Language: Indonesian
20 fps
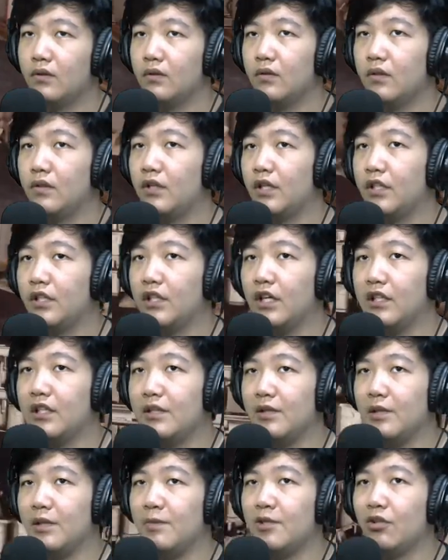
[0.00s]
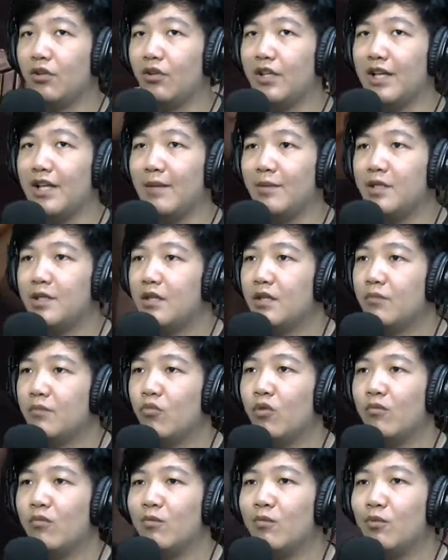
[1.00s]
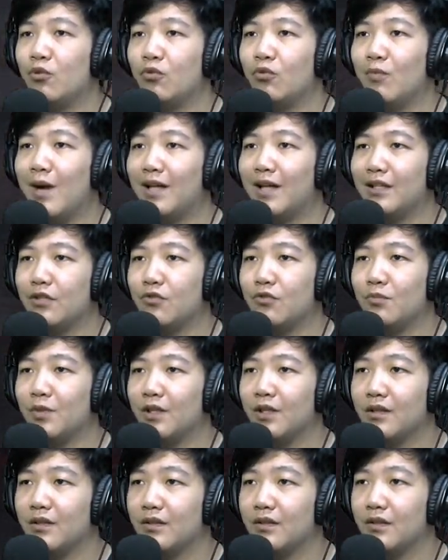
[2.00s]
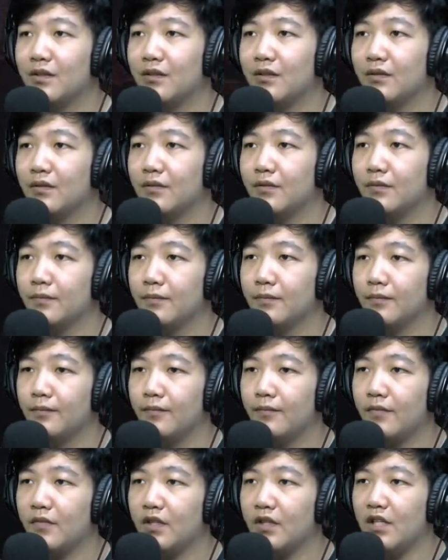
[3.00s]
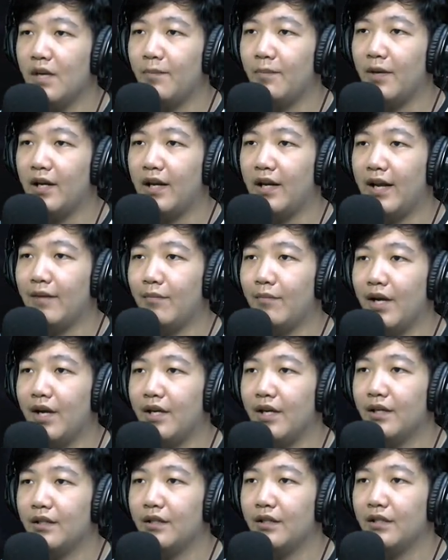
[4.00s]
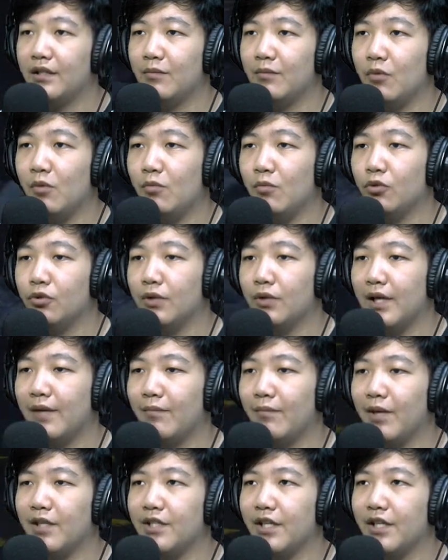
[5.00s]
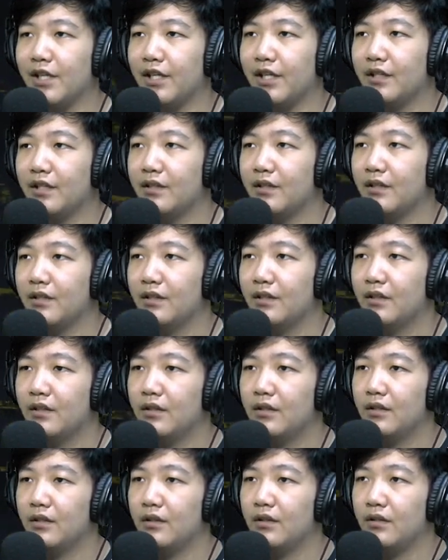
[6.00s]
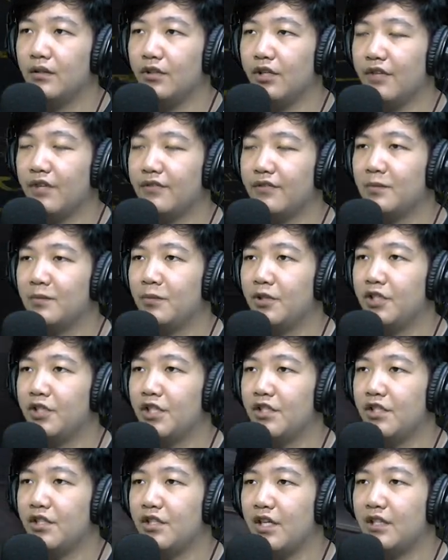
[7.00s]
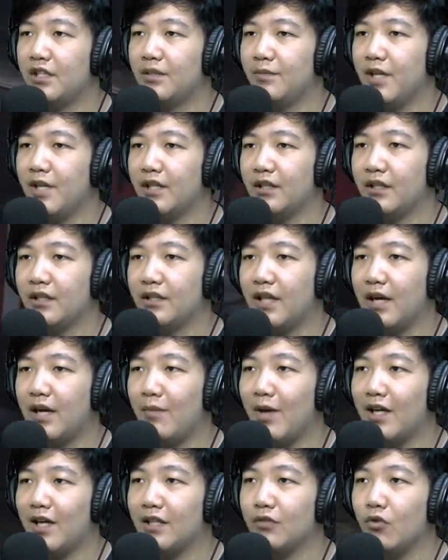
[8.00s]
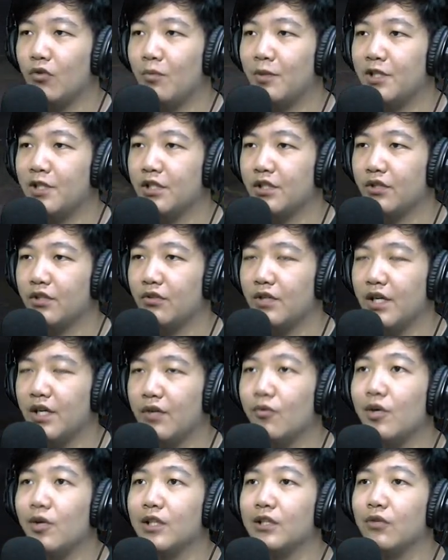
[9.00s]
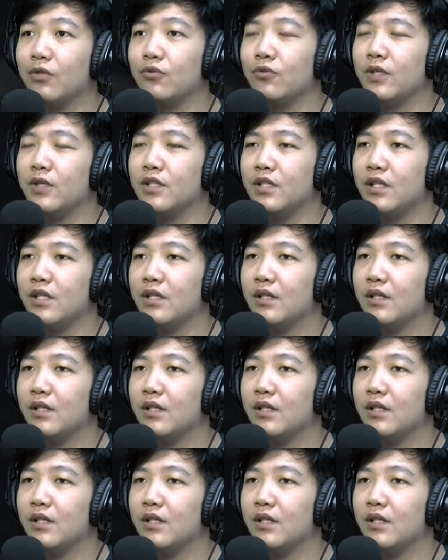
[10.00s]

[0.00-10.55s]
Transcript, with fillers: Kita ganti jadi pistol aja, apa sih? Bong-bong peluru banget ya, sumpah. Ini apa? Landmine. Kita belum butuh landmine, sayangnya. You have not purchased this item yet. Entah bakal gue purchase atau enggak ya, gue nggak tahu juga sih.